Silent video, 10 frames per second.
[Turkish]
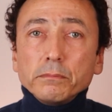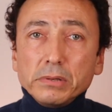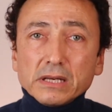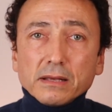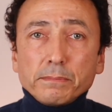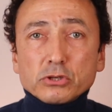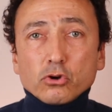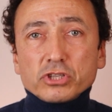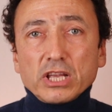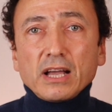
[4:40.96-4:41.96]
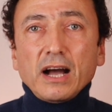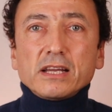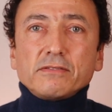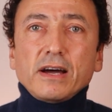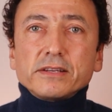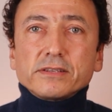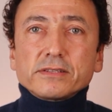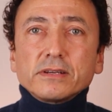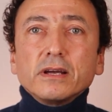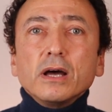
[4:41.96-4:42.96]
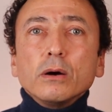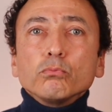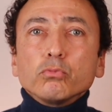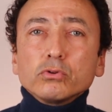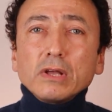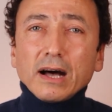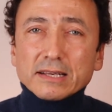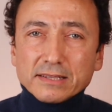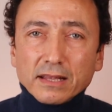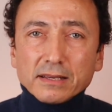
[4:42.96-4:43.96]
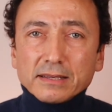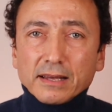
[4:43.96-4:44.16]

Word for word: Bir de psikojenik ağrı vardır. Bunda hastalık,